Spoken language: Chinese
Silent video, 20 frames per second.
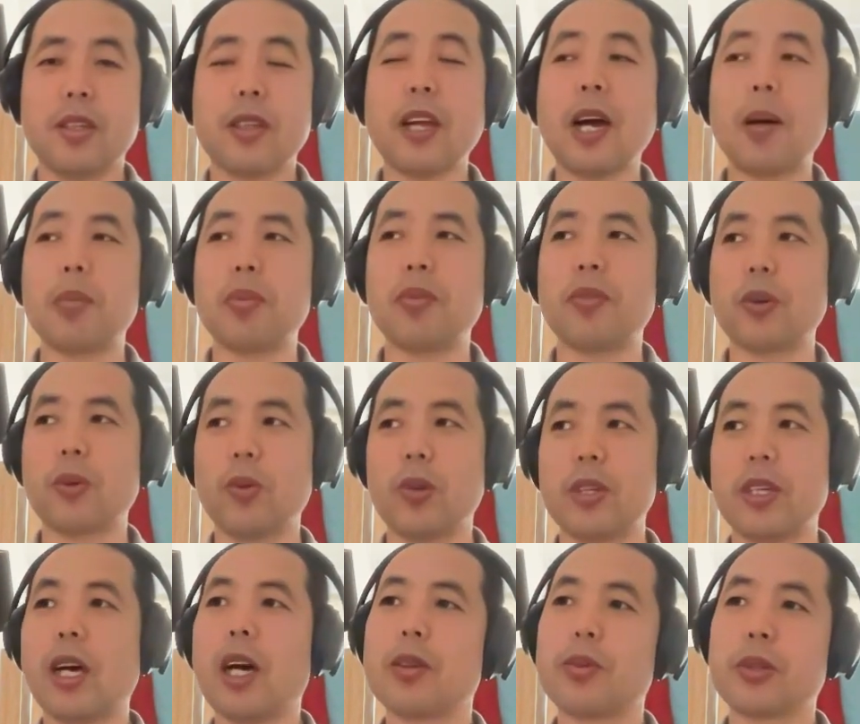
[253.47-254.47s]
大部分
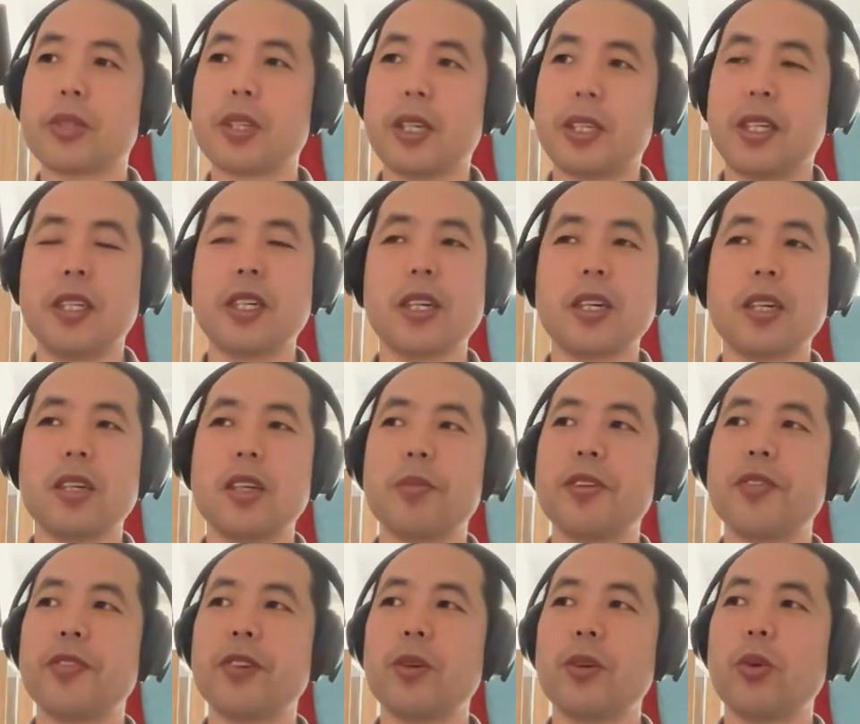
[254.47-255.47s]
国家去参加这个和
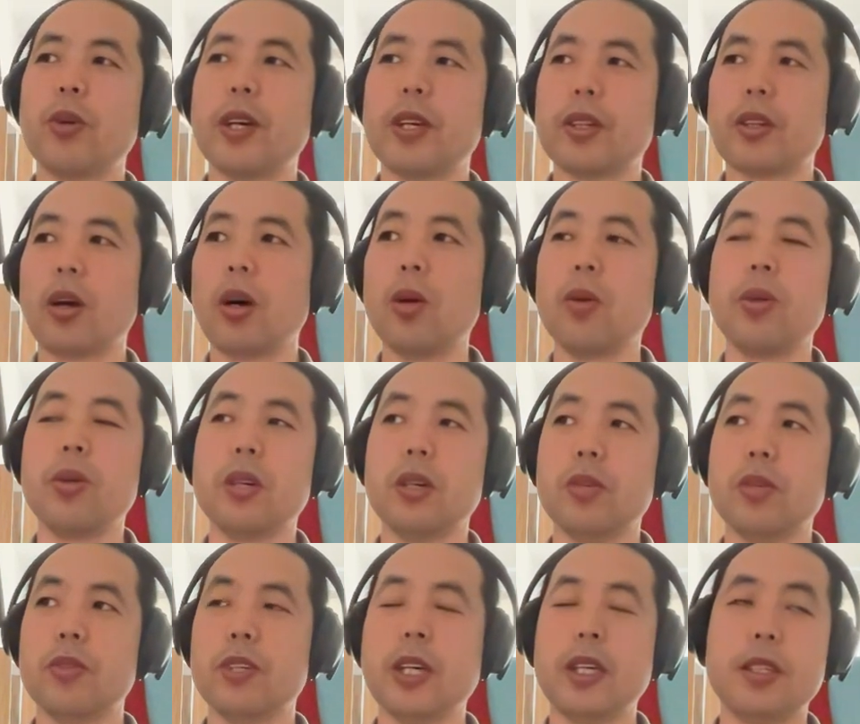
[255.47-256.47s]
平峰会，讨论
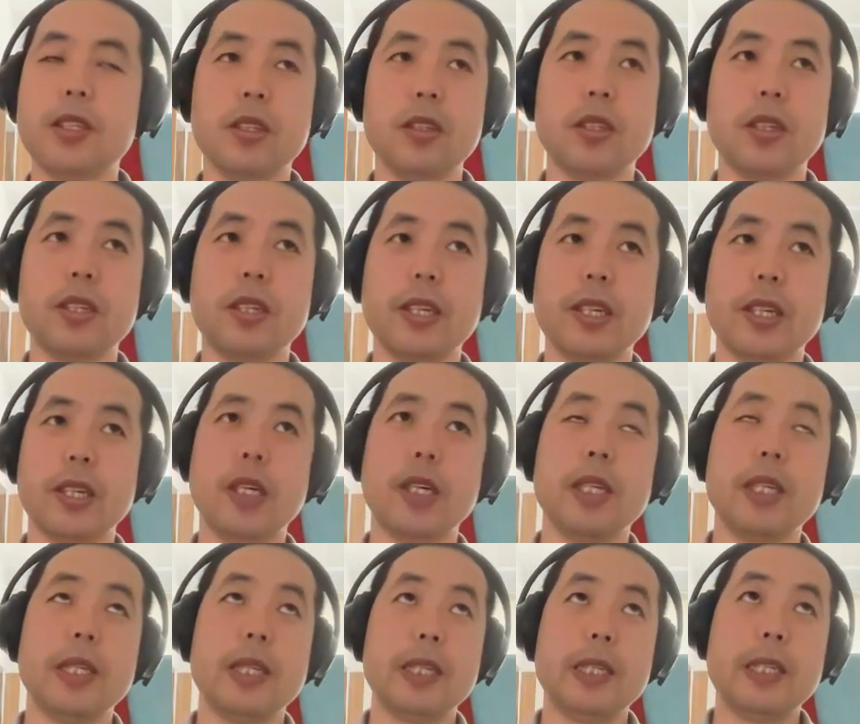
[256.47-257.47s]
俄乌战争的那个
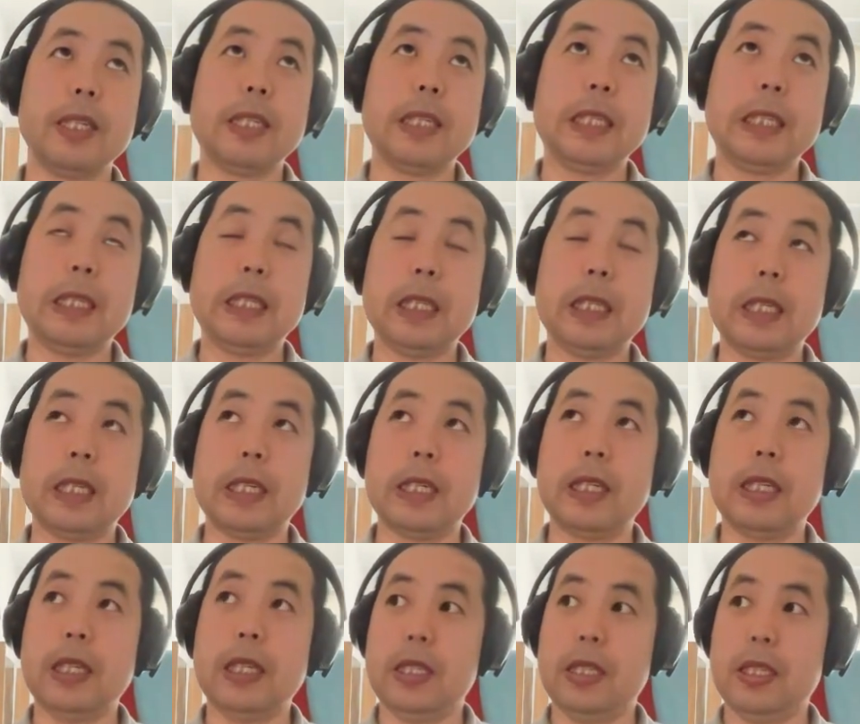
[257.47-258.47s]

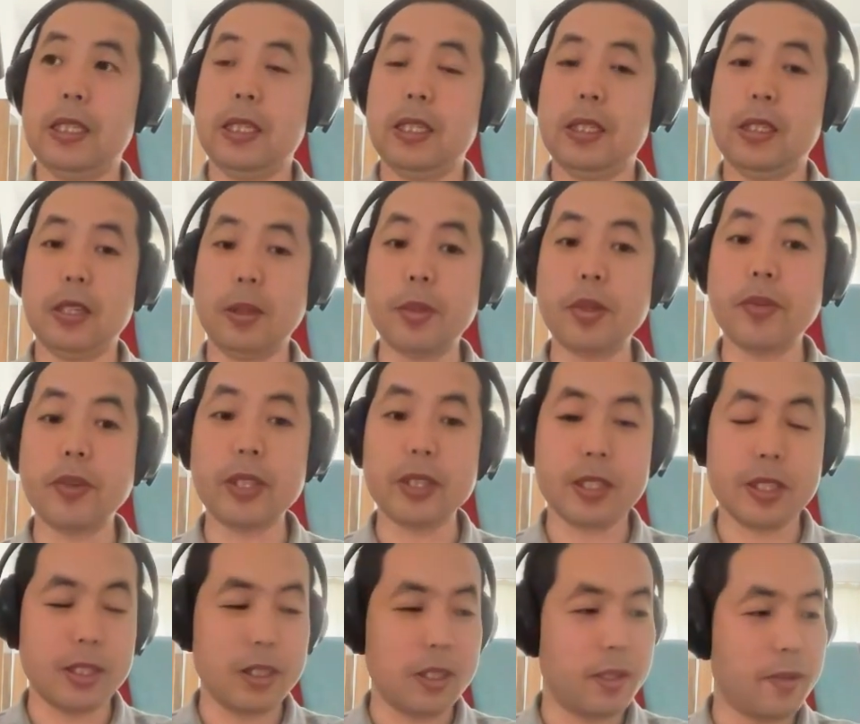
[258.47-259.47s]
呃和平问
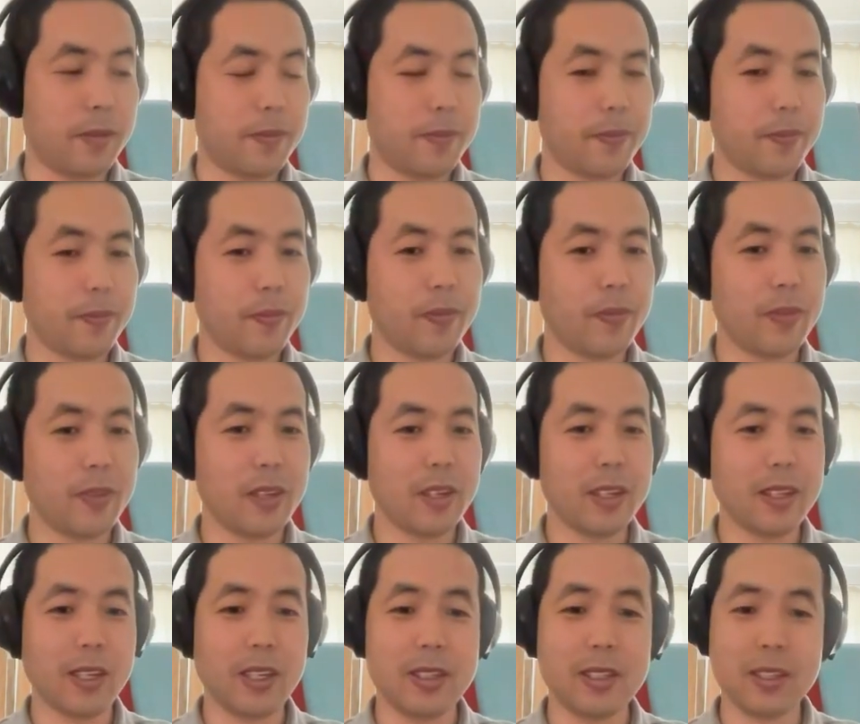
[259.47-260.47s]
题。
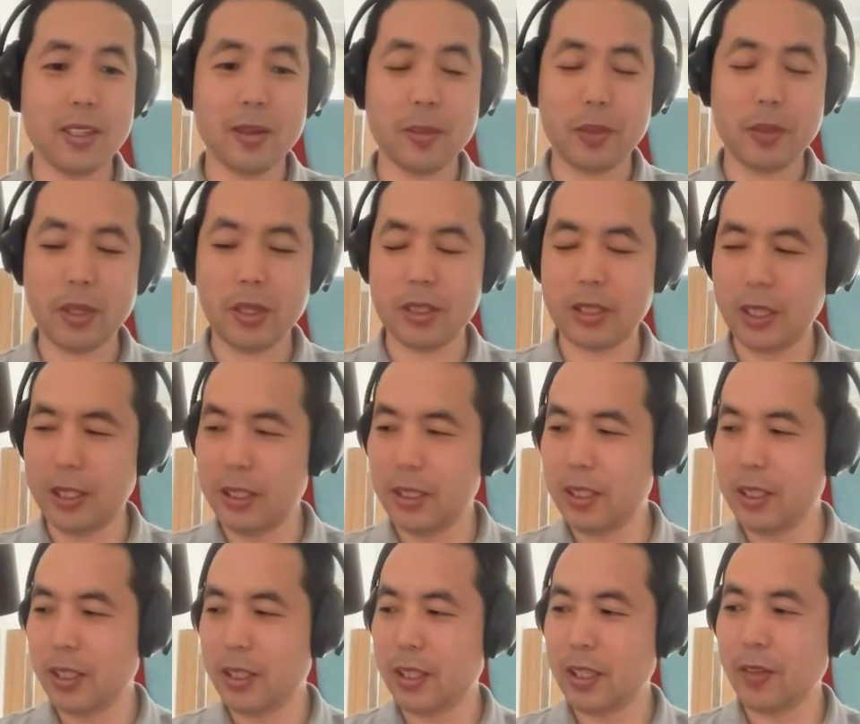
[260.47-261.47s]
但这个比较神
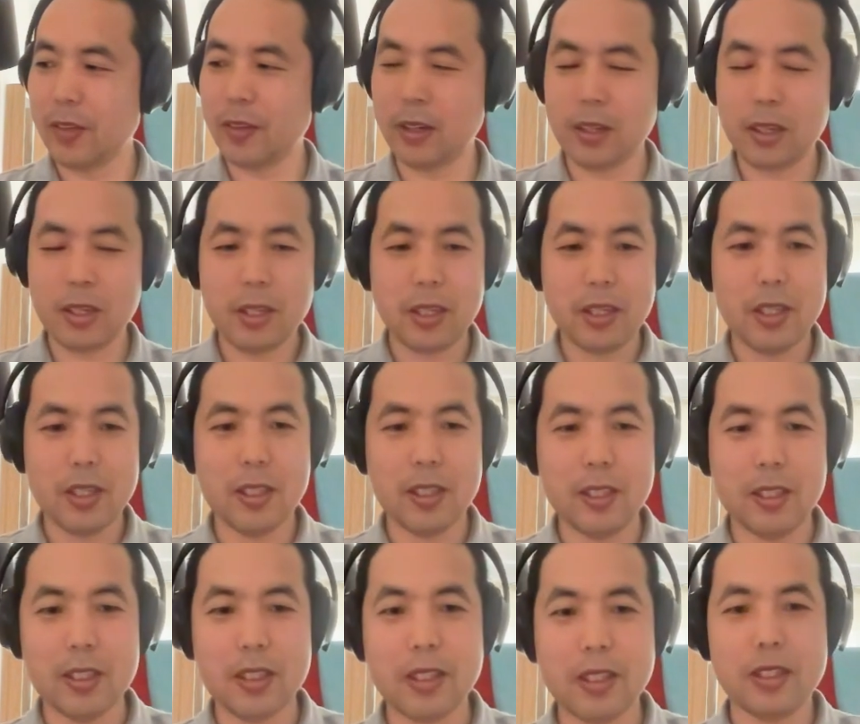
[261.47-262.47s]
奇的地方，
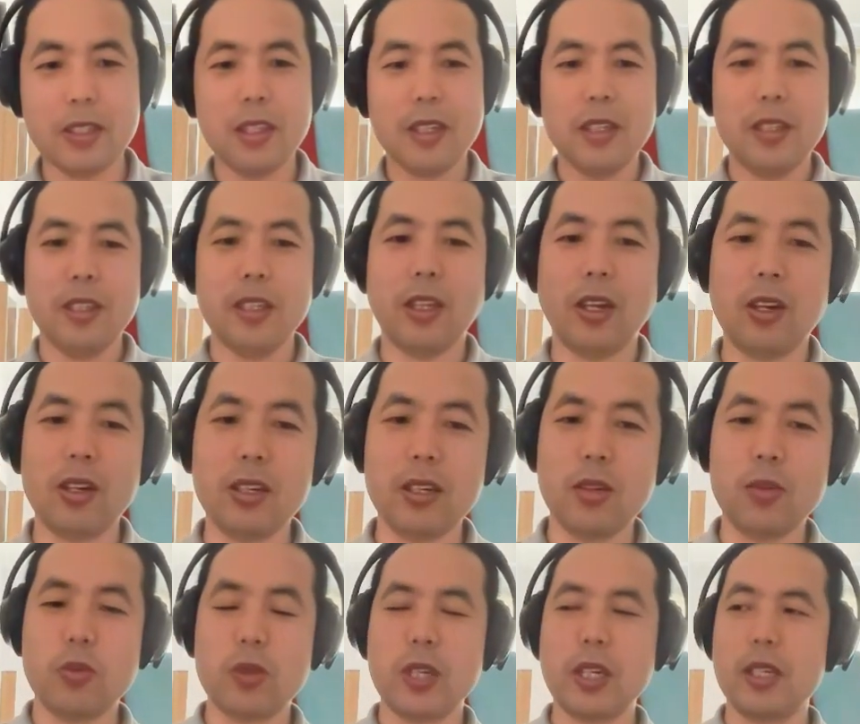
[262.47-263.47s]
第一，你讨论
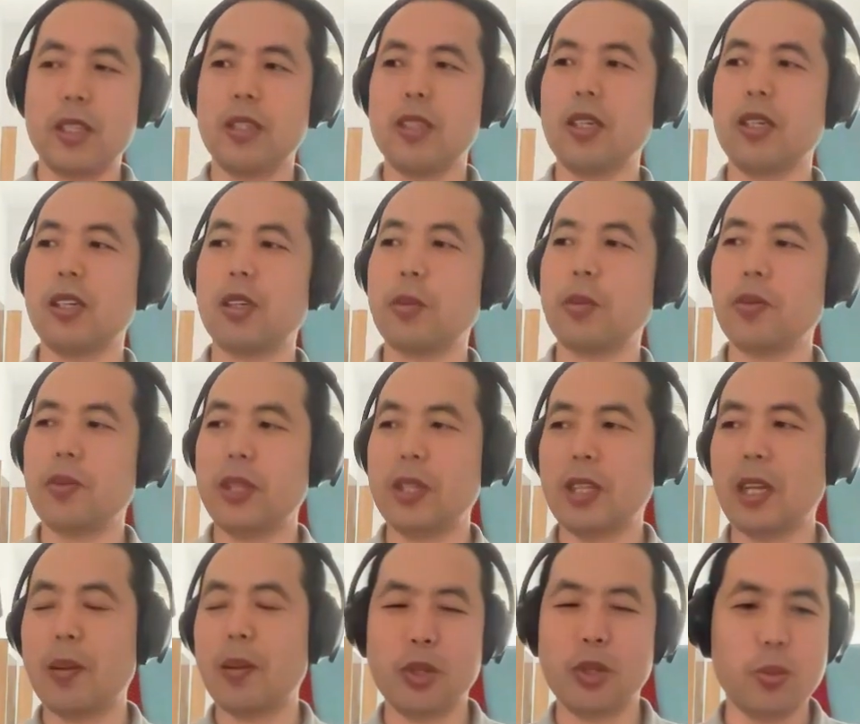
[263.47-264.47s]
俄乌战争的和平问
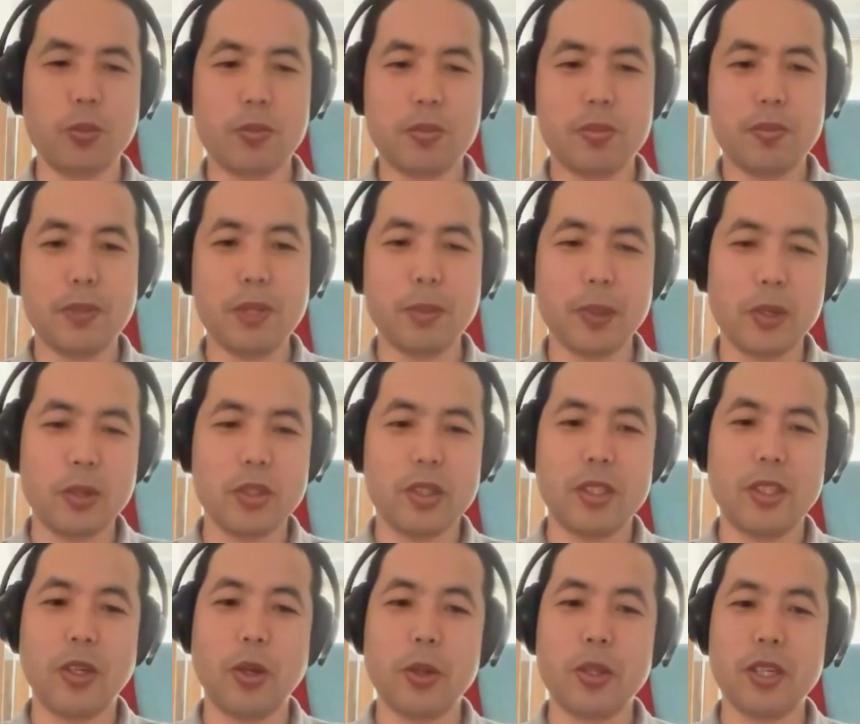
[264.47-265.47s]
题，他没有，并没有
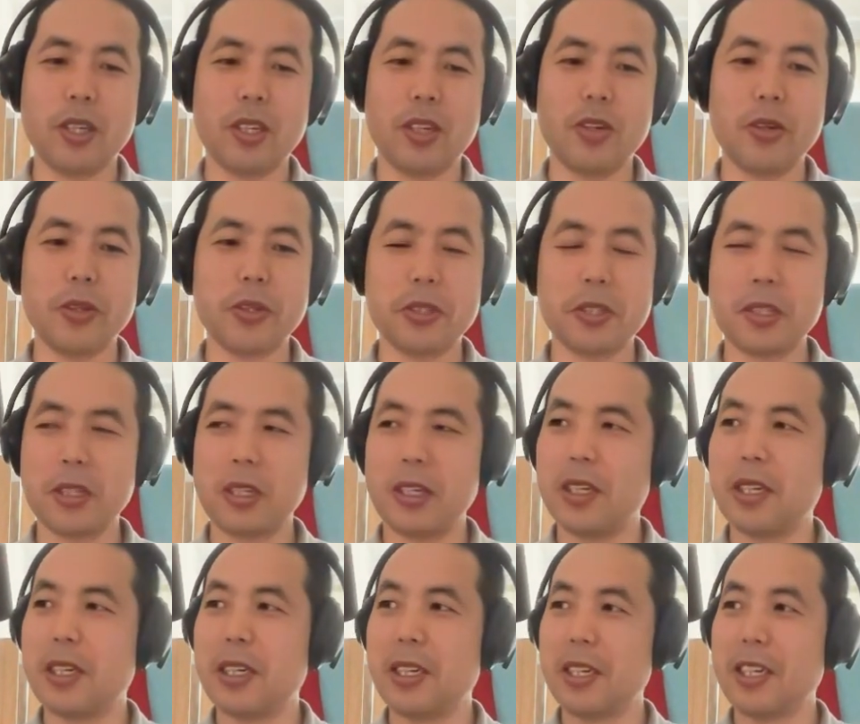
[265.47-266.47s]
邀请俄罗斯。